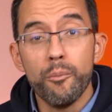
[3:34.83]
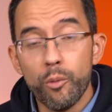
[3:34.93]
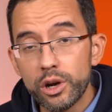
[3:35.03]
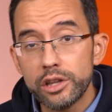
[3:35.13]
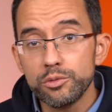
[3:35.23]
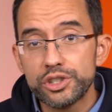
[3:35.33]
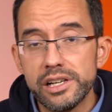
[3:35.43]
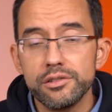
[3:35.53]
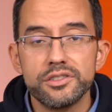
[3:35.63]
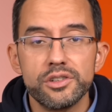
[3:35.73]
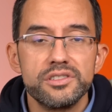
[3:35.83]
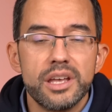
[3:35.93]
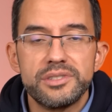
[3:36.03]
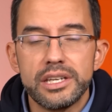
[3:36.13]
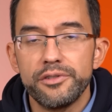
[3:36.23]
Monat umstellen und sollten es
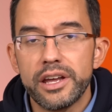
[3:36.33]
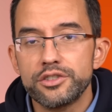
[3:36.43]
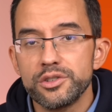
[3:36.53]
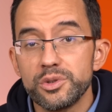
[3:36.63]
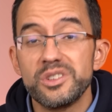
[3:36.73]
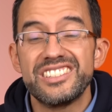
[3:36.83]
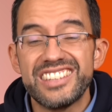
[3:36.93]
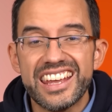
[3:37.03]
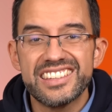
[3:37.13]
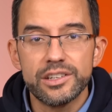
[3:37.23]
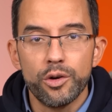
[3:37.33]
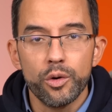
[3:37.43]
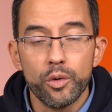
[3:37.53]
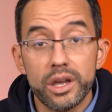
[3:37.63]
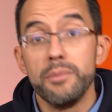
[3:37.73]
ab zehn vielleicht schon so 16
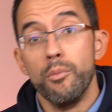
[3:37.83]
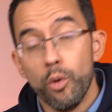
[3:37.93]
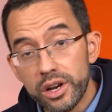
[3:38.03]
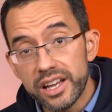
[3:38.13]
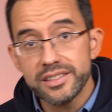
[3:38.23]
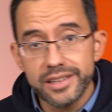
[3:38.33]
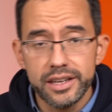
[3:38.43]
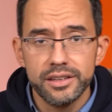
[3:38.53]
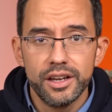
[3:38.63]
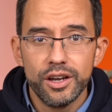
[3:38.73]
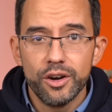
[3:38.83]
Euro im Monat sein